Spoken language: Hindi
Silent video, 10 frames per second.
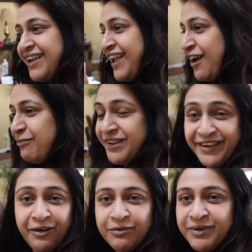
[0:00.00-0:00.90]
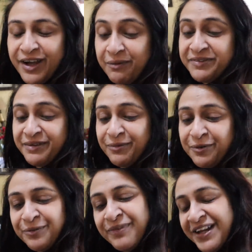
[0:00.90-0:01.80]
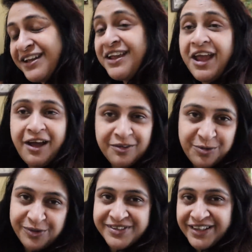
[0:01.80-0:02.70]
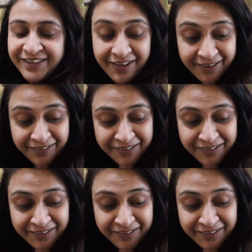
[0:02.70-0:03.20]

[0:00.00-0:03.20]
क्या बताऊँ मैं आप सबको मैंने क्या सोचा था